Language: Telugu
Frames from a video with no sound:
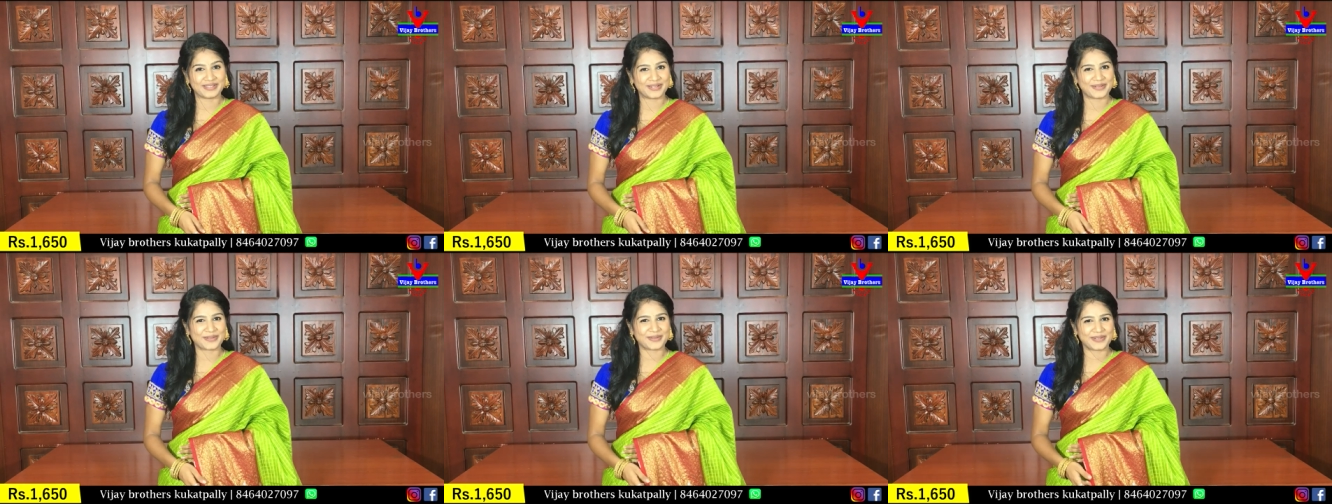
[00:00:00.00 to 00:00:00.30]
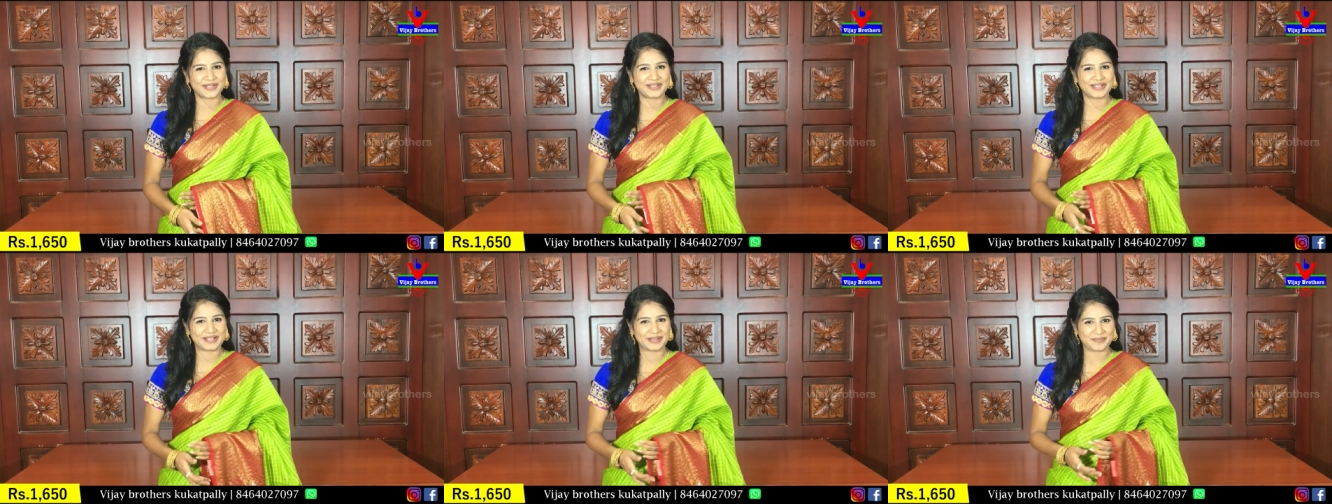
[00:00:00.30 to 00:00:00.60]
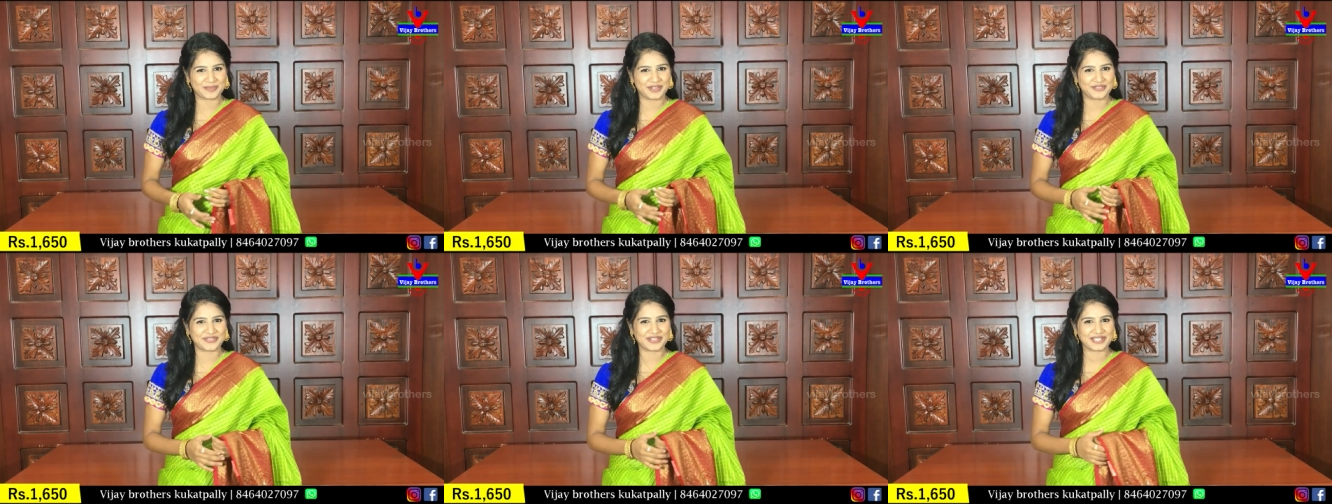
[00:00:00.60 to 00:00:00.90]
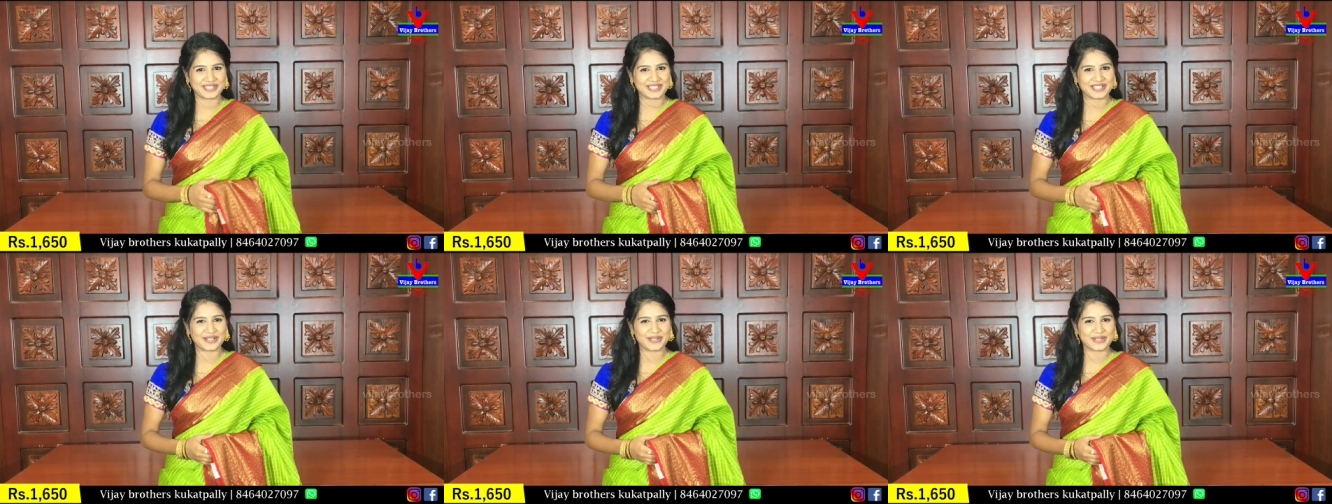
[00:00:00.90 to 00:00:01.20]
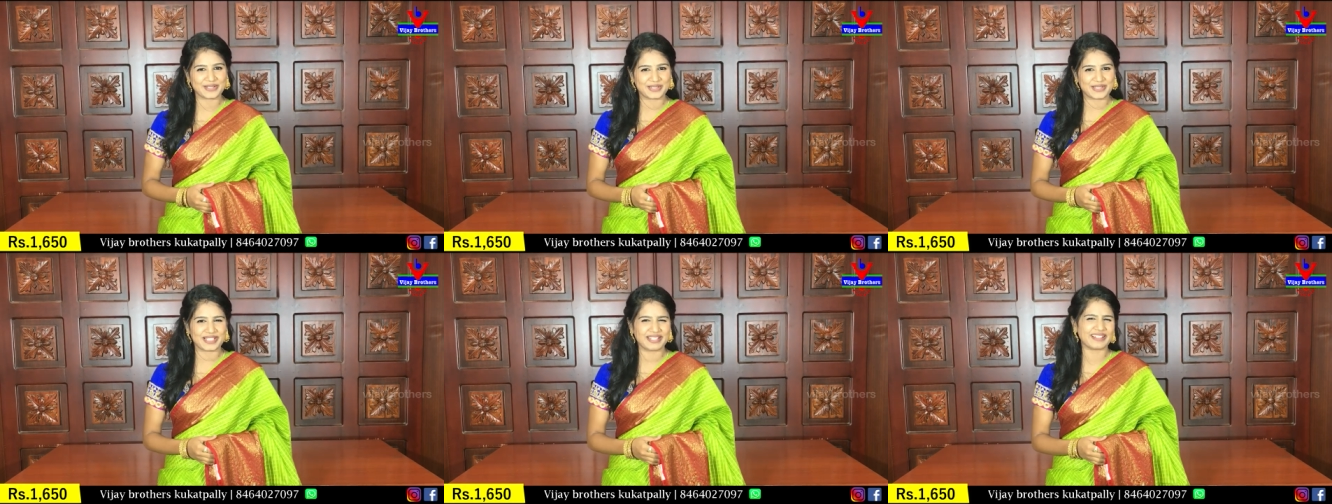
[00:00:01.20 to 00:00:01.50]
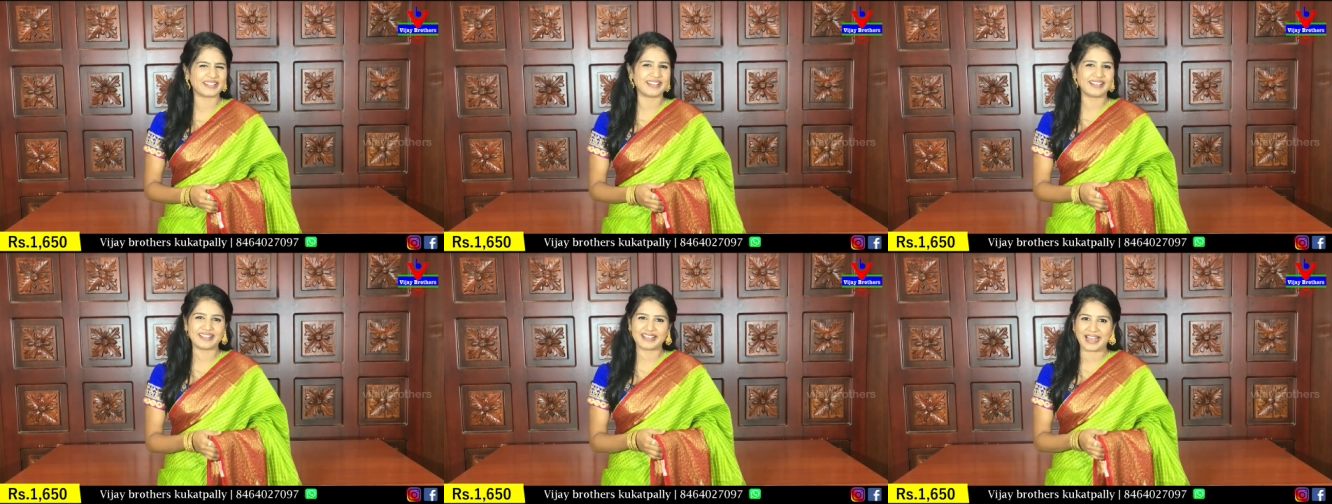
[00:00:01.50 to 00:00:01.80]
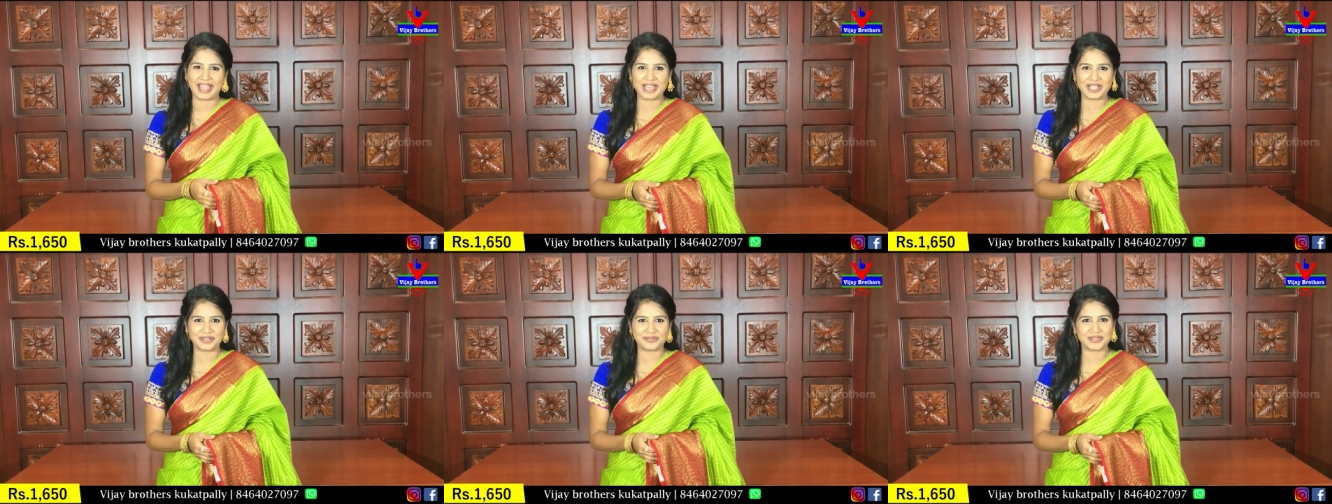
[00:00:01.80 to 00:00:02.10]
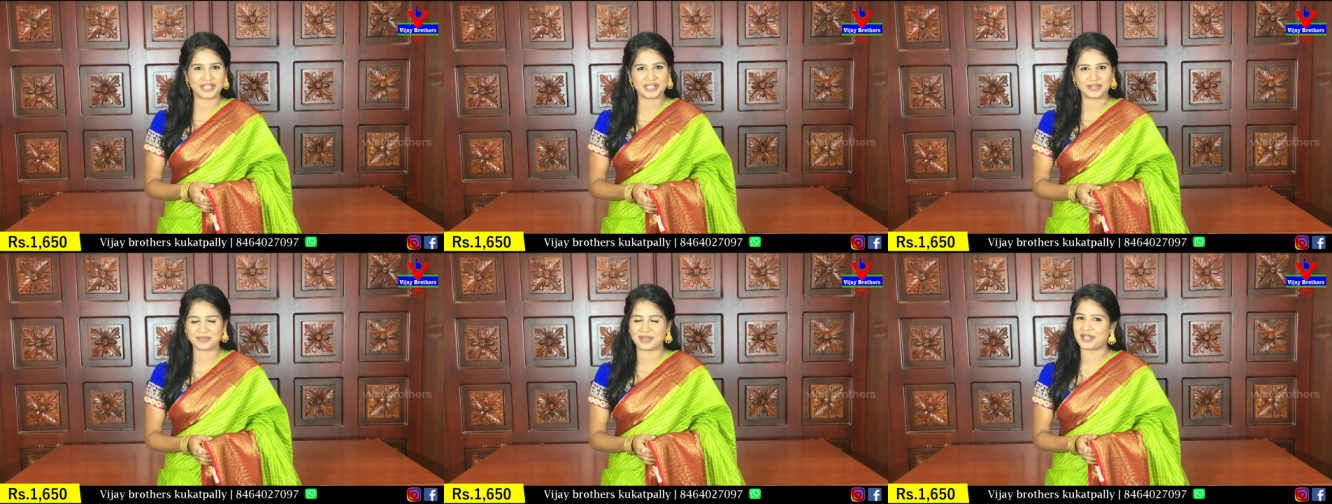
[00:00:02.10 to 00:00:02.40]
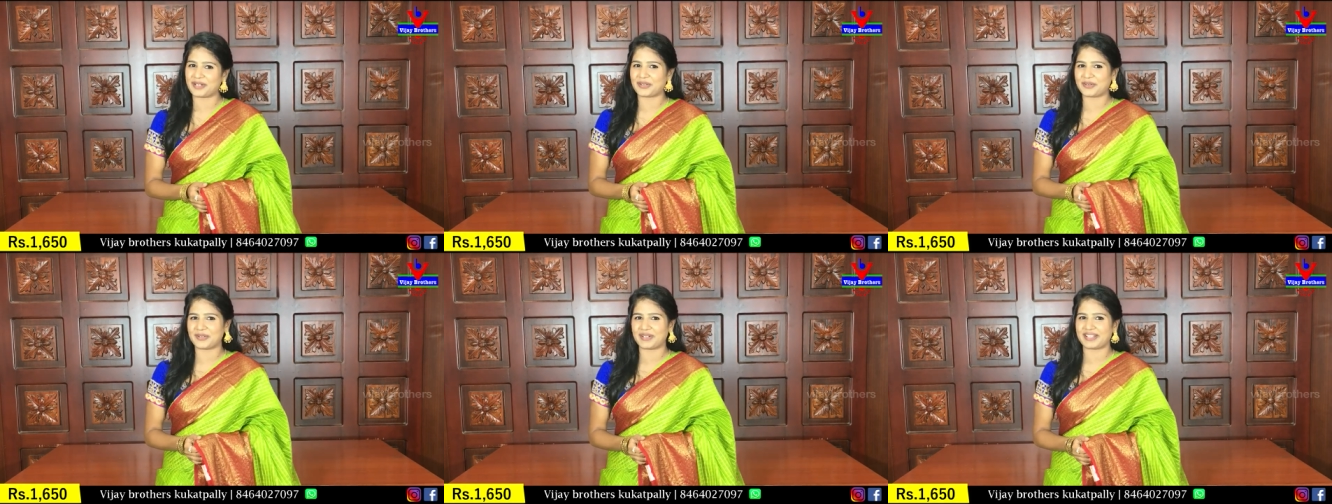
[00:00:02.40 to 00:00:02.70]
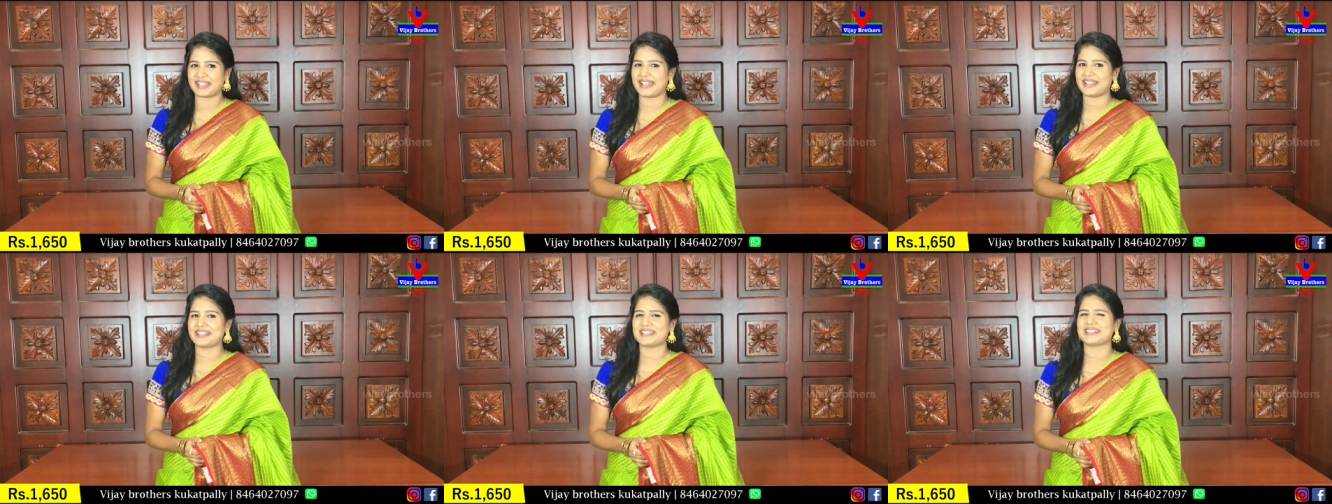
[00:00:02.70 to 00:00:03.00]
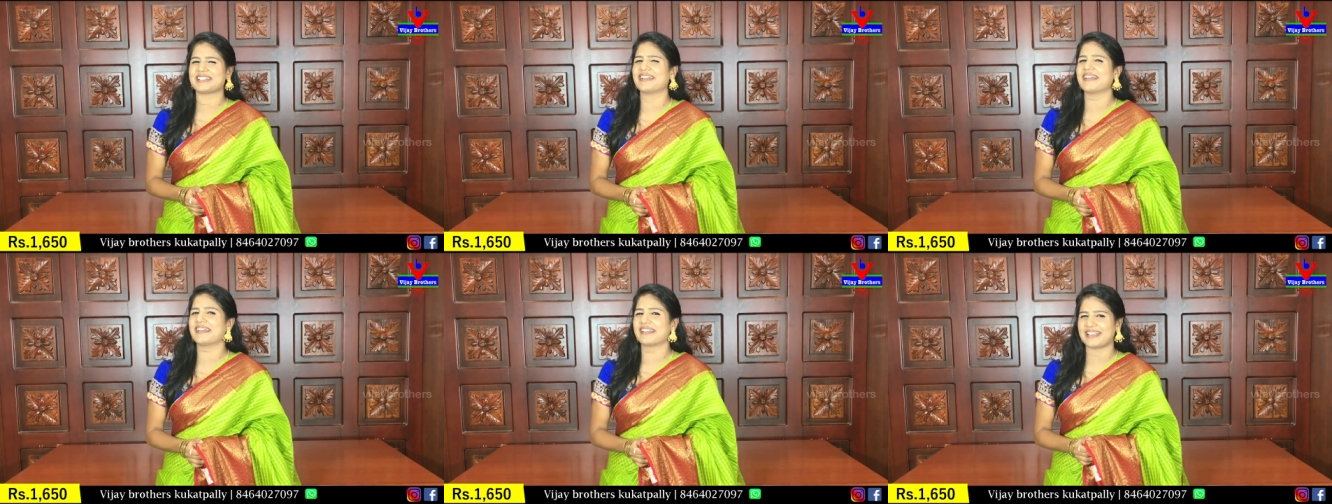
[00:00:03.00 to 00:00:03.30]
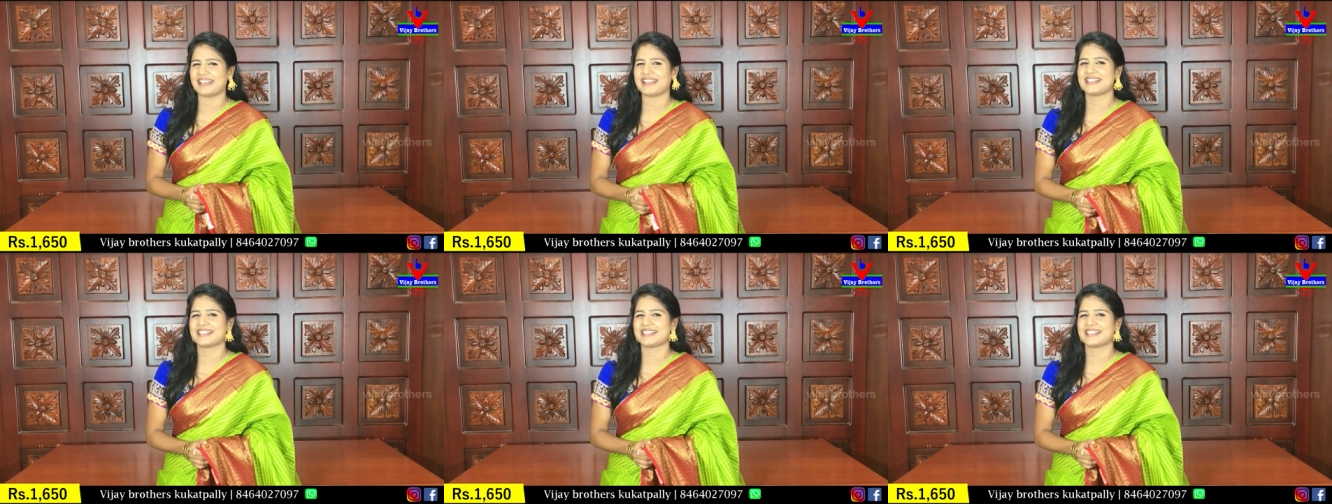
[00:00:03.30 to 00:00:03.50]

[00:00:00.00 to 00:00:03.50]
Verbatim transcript: అందరూ కూడా ప్రిఫర్ చేయవచ్చు ఎందుకంటే లైట్ వెయిట్ మనం కూడా క్యారీ చేయడానికి